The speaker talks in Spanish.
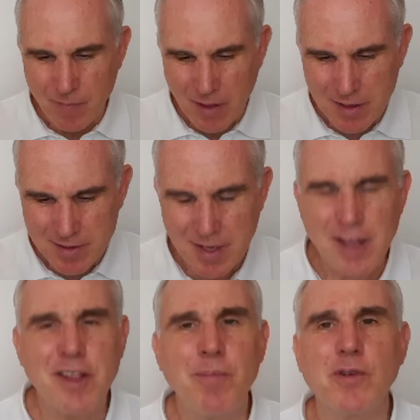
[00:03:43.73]
se
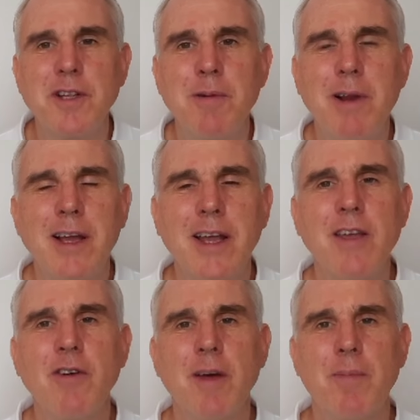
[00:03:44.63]
hace posible
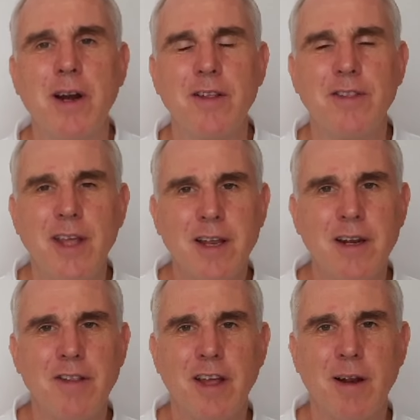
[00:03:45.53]
aquello que parecía
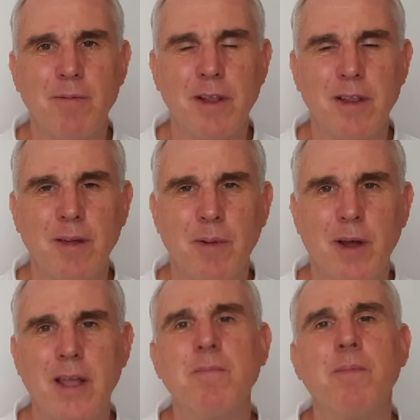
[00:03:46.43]
inicialmente
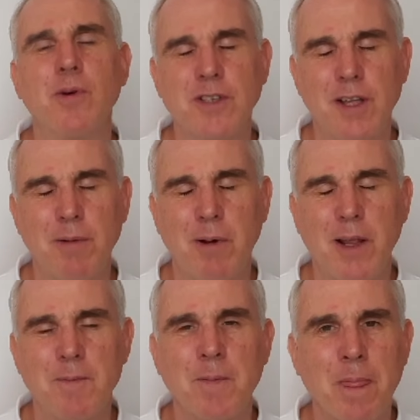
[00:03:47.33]

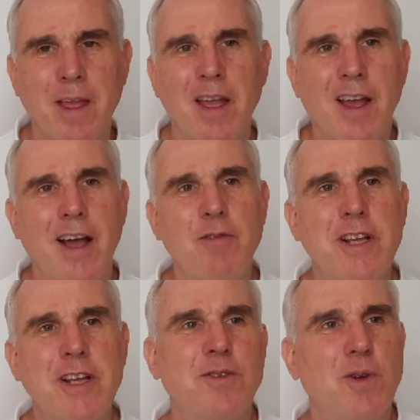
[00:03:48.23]
imposible. Hay
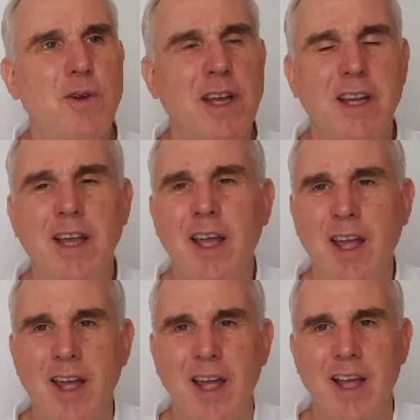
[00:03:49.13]
una historia
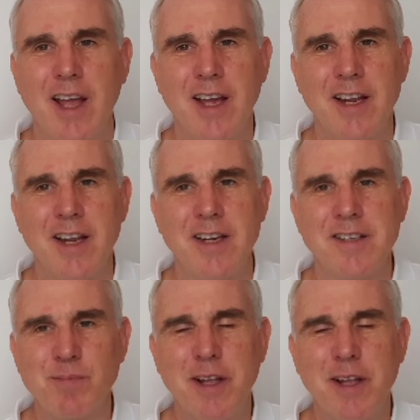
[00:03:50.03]
que en este
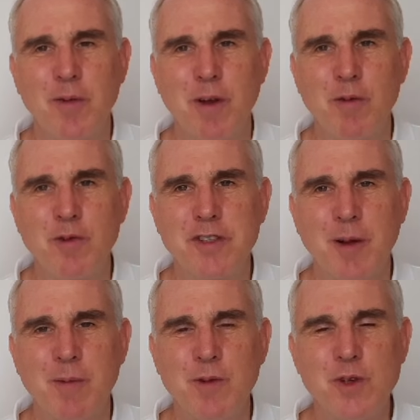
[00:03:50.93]
aspecto me
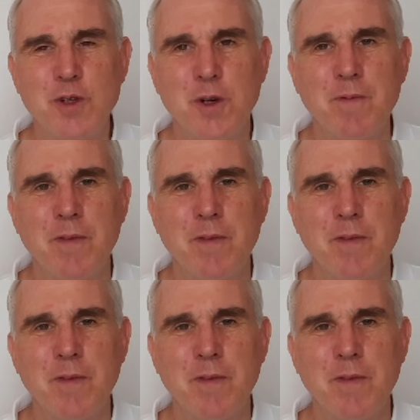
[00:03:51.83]
gusta mucho,